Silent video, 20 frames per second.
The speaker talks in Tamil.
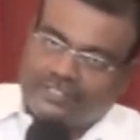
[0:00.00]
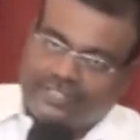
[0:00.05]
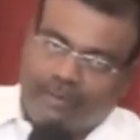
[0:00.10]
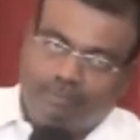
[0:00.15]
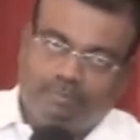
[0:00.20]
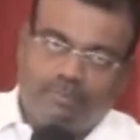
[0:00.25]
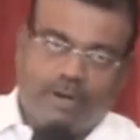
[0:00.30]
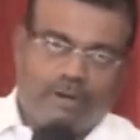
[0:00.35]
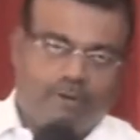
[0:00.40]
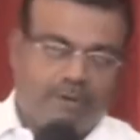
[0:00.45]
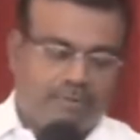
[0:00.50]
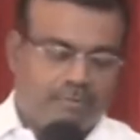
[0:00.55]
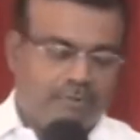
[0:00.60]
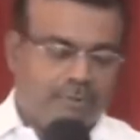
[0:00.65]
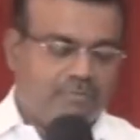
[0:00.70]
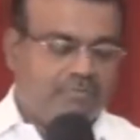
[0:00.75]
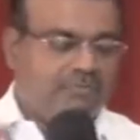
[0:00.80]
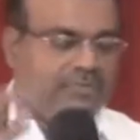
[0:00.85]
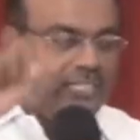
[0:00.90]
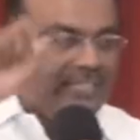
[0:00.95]

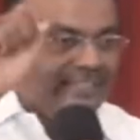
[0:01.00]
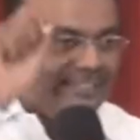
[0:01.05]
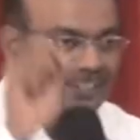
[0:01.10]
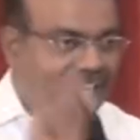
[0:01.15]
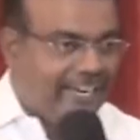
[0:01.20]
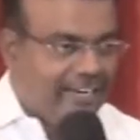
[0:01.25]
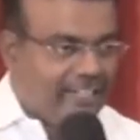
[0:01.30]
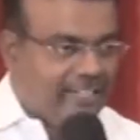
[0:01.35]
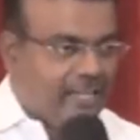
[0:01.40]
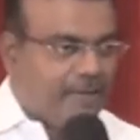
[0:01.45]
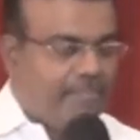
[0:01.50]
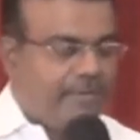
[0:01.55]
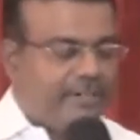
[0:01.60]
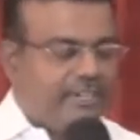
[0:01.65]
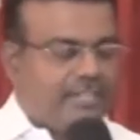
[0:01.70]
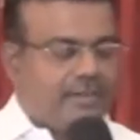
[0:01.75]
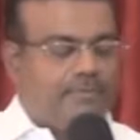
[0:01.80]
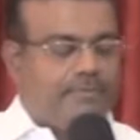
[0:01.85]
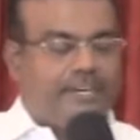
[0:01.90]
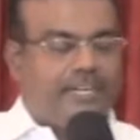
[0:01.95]
சம்பவமும்
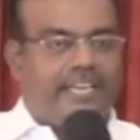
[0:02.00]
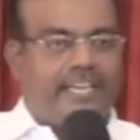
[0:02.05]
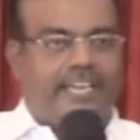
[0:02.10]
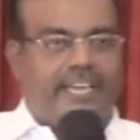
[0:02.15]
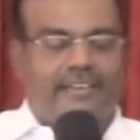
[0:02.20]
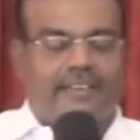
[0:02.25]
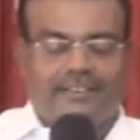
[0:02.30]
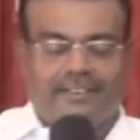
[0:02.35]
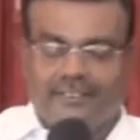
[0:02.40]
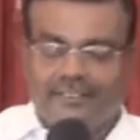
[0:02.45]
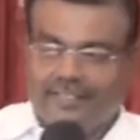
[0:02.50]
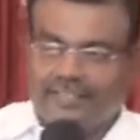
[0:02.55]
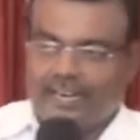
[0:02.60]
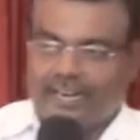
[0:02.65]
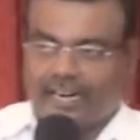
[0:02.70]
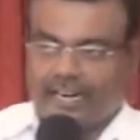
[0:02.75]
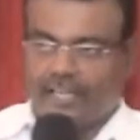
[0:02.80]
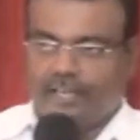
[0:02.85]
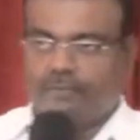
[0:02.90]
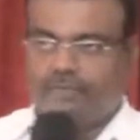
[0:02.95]
எழுதப்பட்டபடியே
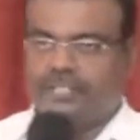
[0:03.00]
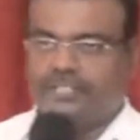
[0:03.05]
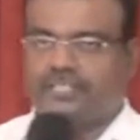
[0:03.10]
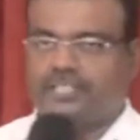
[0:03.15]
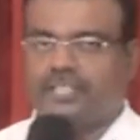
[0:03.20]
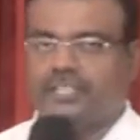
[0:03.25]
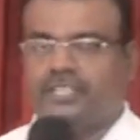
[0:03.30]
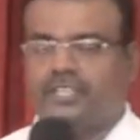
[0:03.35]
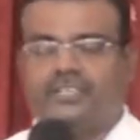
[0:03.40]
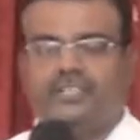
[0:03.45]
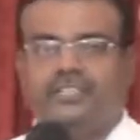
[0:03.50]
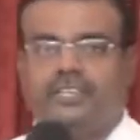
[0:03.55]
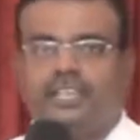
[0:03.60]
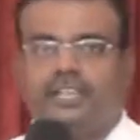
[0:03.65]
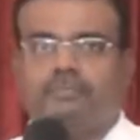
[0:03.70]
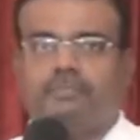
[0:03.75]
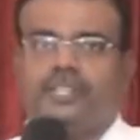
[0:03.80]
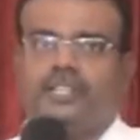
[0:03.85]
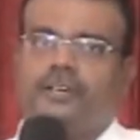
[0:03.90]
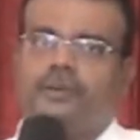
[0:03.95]
நடைபெற்றது
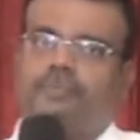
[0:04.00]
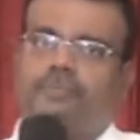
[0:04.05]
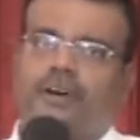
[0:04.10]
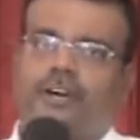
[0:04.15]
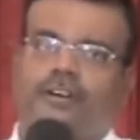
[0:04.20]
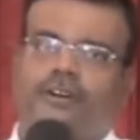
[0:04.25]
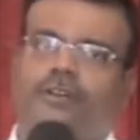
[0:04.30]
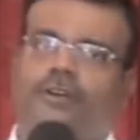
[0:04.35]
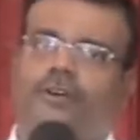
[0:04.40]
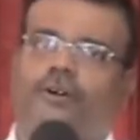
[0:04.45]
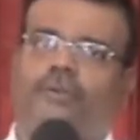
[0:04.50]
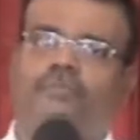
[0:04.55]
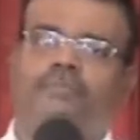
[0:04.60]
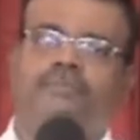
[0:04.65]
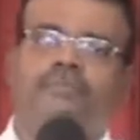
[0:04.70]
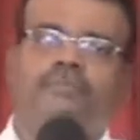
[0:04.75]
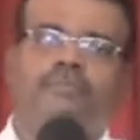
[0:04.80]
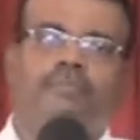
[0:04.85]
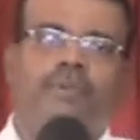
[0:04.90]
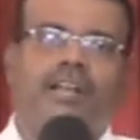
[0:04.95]
என்பதை பார்க்கிறோம்
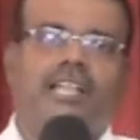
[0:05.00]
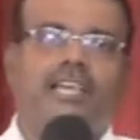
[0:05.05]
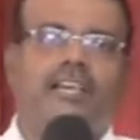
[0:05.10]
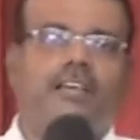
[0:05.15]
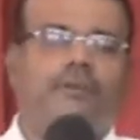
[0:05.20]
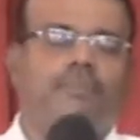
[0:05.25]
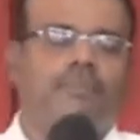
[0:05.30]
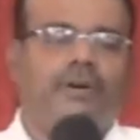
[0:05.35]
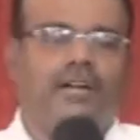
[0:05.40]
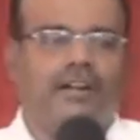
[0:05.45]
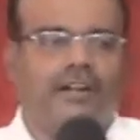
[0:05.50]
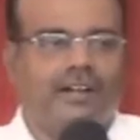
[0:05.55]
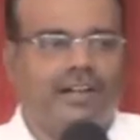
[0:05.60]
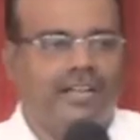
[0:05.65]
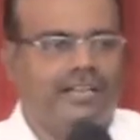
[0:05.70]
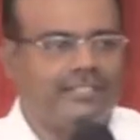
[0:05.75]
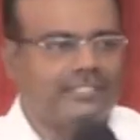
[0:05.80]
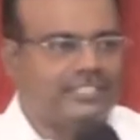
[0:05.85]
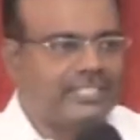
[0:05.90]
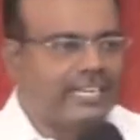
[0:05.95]
பழைய
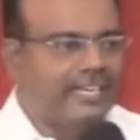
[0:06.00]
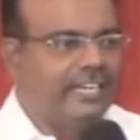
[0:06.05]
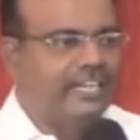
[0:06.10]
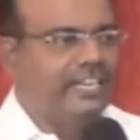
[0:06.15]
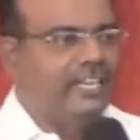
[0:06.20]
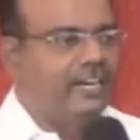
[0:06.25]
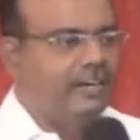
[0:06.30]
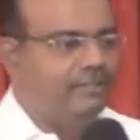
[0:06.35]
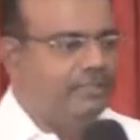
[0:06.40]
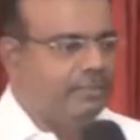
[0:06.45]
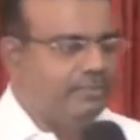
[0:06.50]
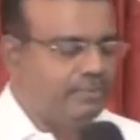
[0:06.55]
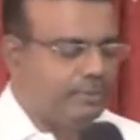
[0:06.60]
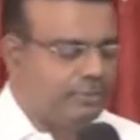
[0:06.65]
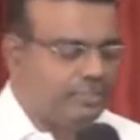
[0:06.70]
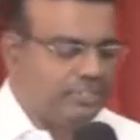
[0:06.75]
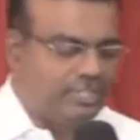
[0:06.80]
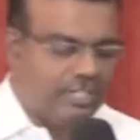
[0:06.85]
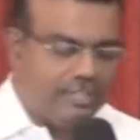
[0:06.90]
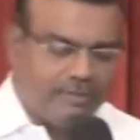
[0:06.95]
ஏற்பாட்டில் சகரியாவின்
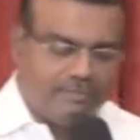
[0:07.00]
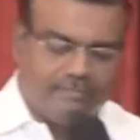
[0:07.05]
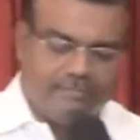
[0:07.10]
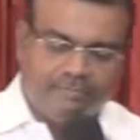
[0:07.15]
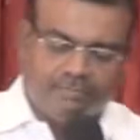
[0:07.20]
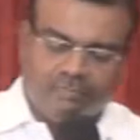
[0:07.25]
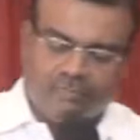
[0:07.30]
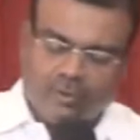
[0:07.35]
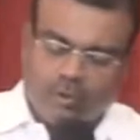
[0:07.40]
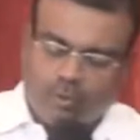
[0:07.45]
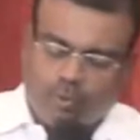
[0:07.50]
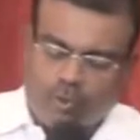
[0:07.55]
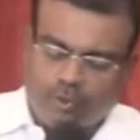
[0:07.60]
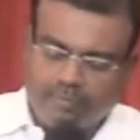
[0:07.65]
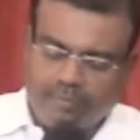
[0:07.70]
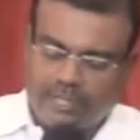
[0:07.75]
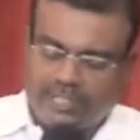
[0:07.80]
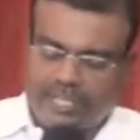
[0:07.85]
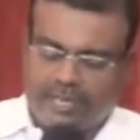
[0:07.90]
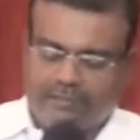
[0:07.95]
புஸ்தகம்
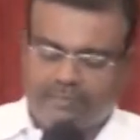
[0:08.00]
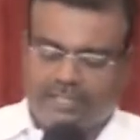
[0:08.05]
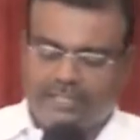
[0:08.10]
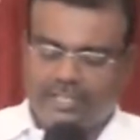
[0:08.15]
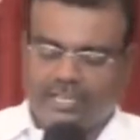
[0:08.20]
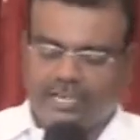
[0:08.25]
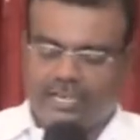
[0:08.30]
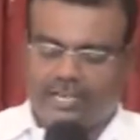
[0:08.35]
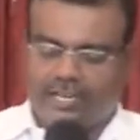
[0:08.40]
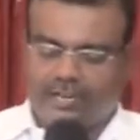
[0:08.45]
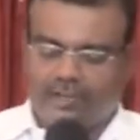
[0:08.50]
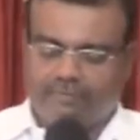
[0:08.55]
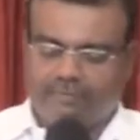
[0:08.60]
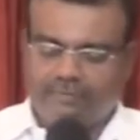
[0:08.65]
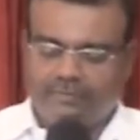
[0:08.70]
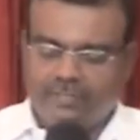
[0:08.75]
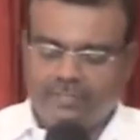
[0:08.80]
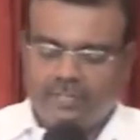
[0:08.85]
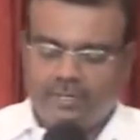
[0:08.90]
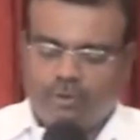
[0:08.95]
ஒன்பதாம் அதிகாரம்
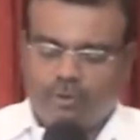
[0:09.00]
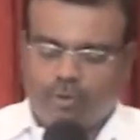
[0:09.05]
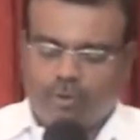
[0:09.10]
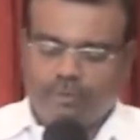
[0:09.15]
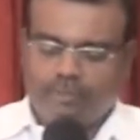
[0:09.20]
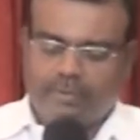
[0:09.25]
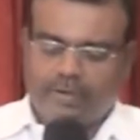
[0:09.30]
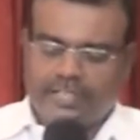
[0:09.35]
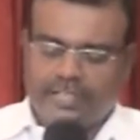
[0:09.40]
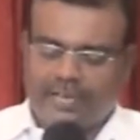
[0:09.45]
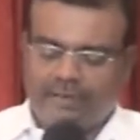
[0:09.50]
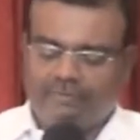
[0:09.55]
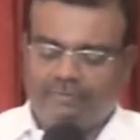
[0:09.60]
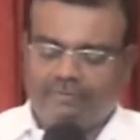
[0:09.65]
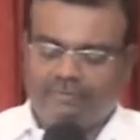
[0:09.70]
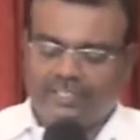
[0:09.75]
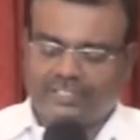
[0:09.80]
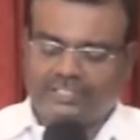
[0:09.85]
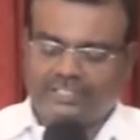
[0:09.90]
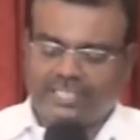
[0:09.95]
ஒன்பதாம்
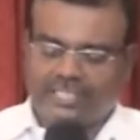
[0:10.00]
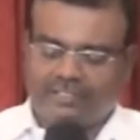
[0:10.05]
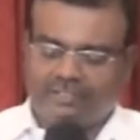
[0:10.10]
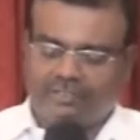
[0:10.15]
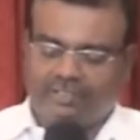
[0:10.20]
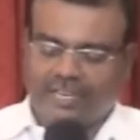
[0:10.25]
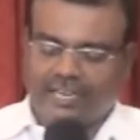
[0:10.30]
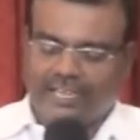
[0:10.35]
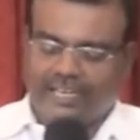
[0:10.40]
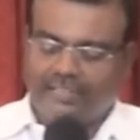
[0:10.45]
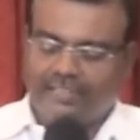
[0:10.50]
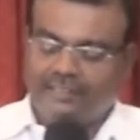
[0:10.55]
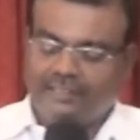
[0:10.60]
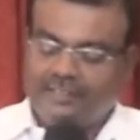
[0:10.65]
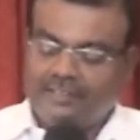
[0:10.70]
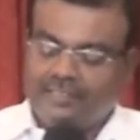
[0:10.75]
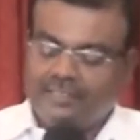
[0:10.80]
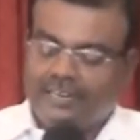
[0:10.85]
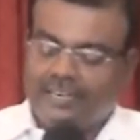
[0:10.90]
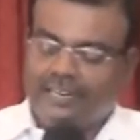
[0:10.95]
வசனத்தில்
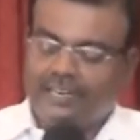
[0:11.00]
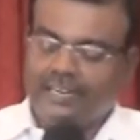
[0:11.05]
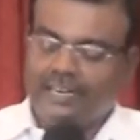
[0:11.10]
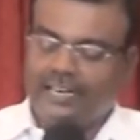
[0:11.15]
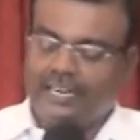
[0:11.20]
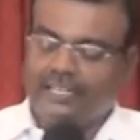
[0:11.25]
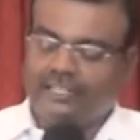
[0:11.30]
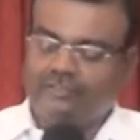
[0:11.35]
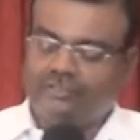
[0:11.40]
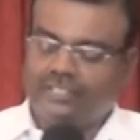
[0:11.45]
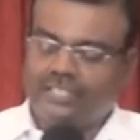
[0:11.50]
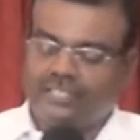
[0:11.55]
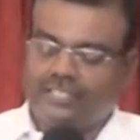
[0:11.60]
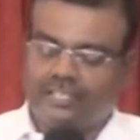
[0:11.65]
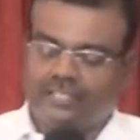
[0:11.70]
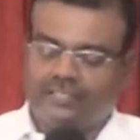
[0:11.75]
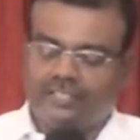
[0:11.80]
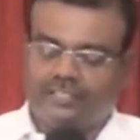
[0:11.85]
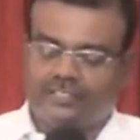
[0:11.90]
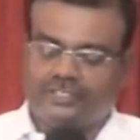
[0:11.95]
அங்கே
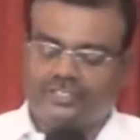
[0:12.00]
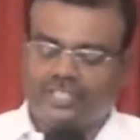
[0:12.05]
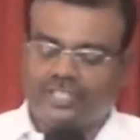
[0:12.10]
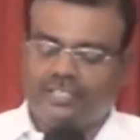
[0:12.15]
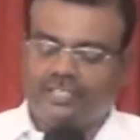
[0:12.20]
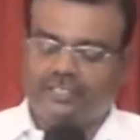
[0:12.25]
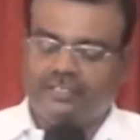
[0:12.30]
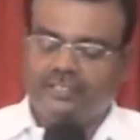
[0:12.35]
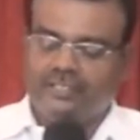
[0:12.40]
தீர்க்கதரிசி